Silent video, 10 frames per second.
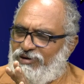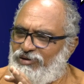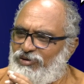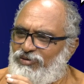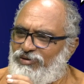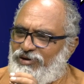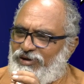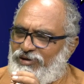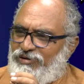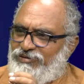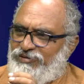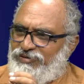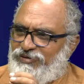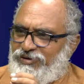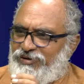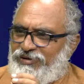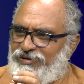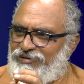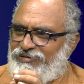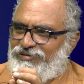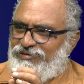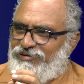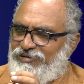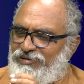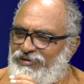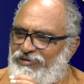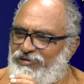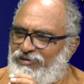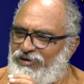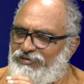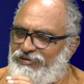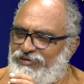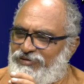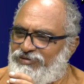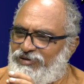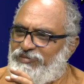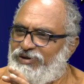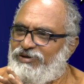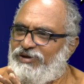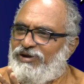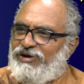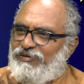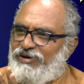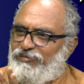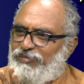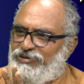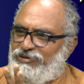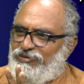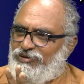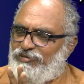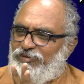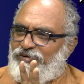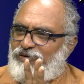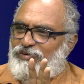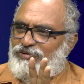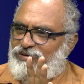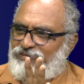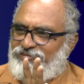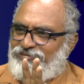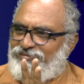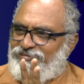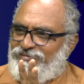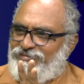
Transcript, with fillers: మెళ్ళల్లో ఉన్న నగలు ఇచ్చేసేయండి అది ఇచ్చేస్తే మీకు ఏ రకమైన ఇబ్బంది ఉండదు మేము వెళ్ళిపోతాం